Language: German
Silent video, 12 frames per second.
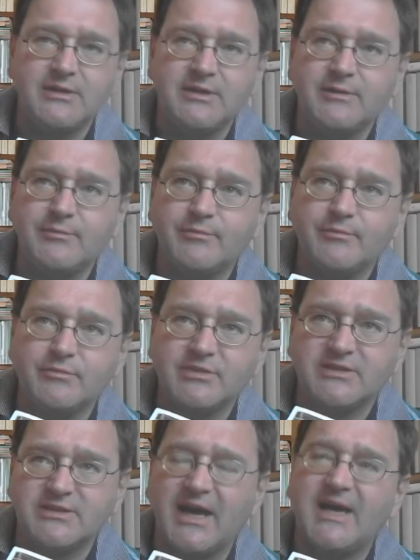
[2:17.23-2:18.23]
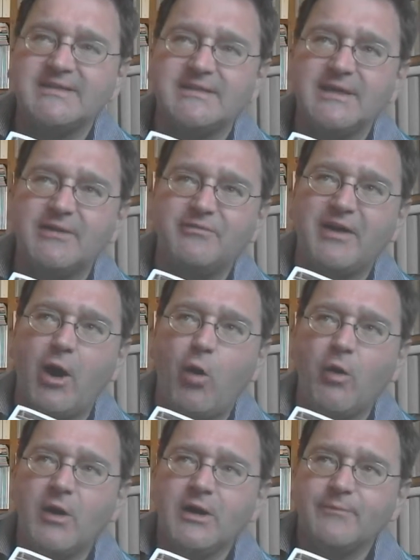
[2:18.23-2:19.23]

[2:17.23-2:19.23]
ähm, Mitte 30er Frau,